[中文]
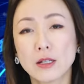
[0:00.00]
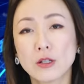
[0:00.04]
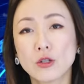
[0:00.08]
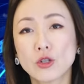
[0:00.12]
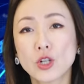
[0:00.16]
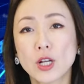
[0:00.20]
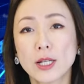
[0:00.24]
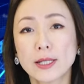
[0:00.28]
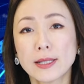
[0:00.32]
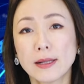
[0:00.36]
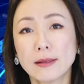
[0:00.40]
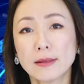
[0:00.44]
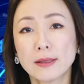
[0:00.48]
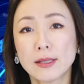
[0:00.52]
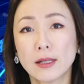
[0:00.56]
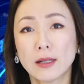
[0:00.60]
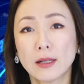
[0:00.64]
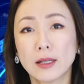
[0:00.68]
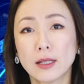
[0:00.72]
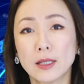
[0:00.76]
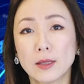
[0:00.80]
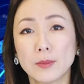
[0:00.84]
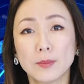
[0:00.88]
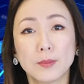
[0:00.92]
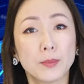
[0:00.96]
这项禁
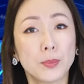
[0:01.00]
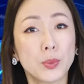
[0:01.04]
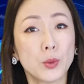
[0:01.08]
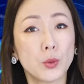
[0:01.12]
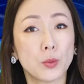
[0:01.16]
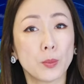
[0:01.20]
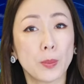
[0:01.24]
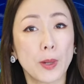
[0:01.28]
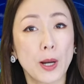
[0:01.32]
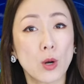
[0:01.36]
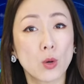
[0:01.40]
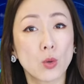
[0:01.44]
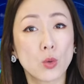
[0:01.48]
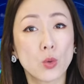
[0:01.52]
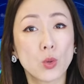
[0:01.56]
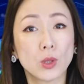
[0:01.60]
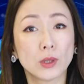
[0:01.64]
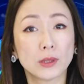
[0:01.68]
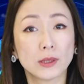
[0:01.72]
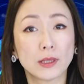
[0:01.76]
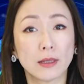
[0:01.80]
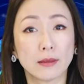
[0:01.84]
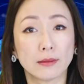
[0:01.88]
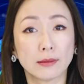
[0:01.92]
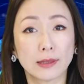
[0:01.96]
令不包括
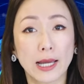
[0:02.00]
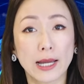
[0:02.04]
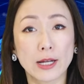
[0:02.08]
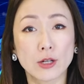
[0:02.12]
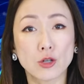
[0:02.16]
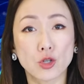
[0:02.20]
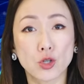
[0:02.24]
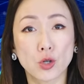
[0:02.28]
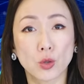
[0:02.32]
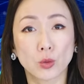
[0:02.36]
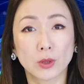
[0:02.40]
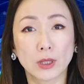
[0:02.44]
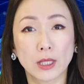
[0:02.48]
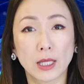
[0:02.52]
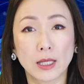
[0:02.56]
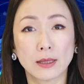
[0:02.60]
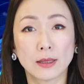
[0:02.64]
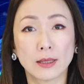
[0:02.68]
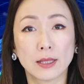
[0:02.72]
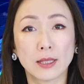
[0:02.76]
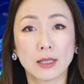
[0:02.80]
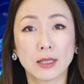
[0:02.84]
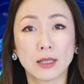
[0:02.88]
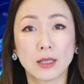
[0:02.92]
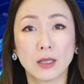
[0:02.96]
等待使用电
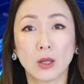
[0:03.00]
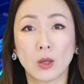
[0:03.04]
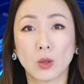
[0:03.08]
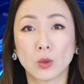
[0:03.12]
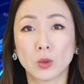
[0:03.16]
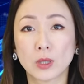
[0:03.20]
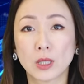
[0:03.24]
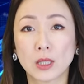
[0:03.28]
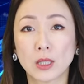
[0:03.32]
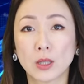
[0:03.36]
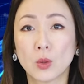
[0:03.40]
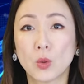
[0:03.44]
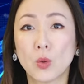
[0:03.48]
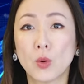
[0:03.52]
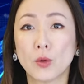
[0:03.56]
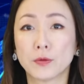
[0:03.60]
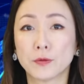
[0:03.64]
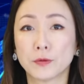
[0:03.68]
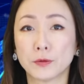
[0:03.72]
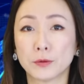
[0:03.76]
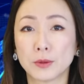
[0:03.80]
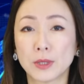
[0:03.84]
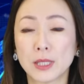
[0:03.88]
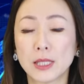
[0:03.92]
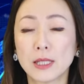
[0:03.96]
梯、楼梯或
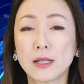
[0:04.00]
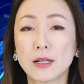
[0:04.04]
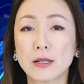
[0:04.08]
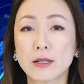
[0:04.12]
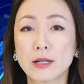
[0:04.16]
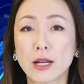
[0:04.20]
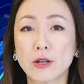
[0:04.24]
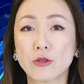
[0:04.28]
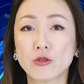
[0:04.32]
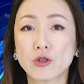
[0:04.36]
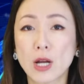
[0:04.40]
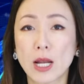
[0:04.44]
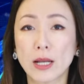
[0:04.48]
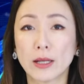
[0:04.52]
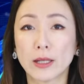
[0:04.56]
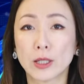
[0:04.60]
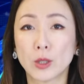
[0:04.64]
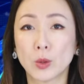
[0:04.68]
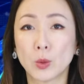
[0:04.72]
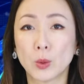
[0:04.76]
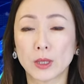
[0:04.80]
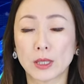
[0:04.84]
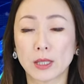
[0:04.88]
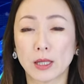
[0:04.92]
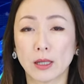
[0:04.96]
扶梯的人站立
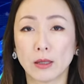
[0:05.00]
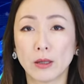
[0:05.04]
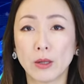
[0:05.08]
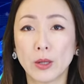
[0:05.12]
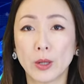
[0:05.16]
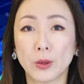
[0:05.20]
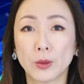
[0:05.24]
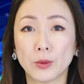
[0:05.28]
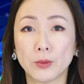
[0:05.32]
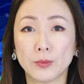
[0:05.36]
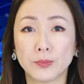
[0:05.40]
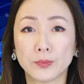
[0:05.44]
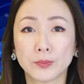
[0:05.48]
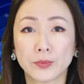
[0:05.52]
或停留。